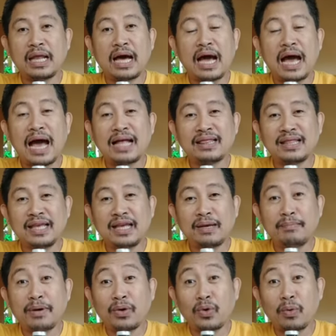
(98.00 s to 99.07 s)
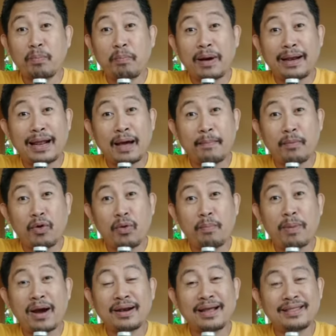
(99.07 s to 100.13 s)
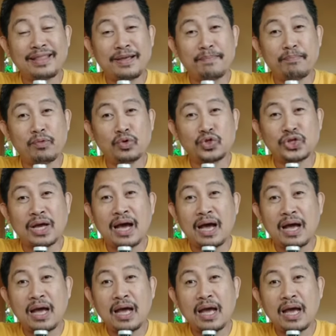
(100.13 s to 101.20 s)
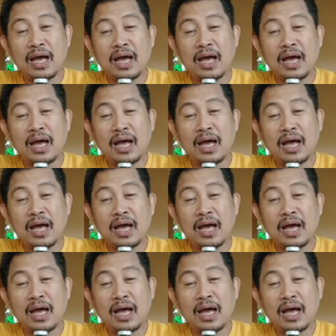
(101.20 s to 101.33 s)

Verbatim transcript: ng ating manok panabong pagdating po sa